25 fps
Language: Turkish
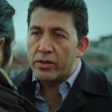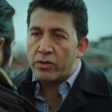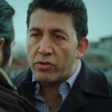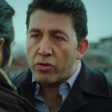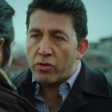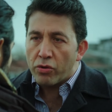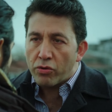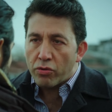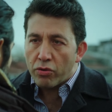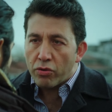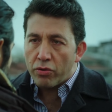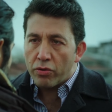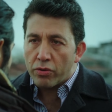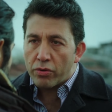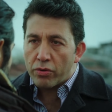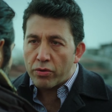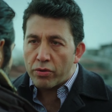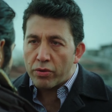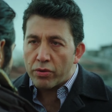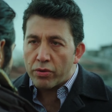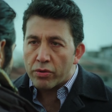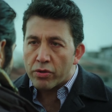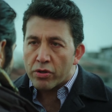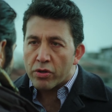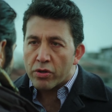
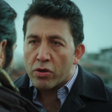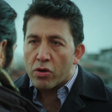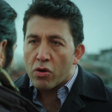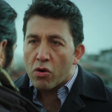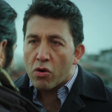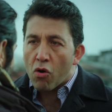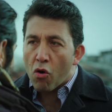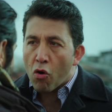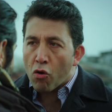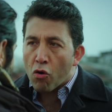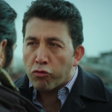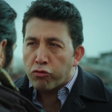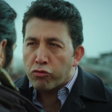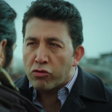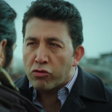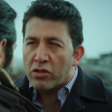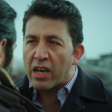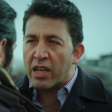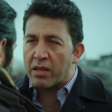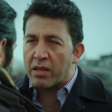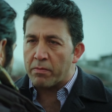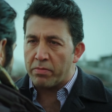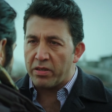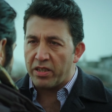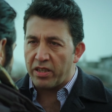Kötülük
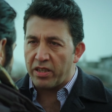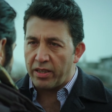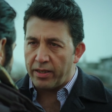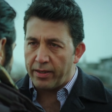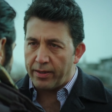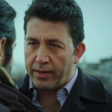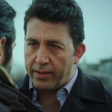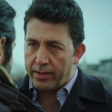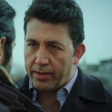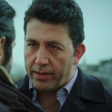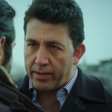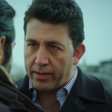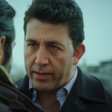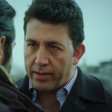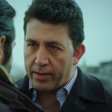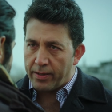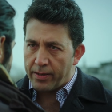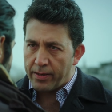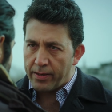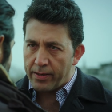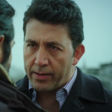olunan bir şeydir.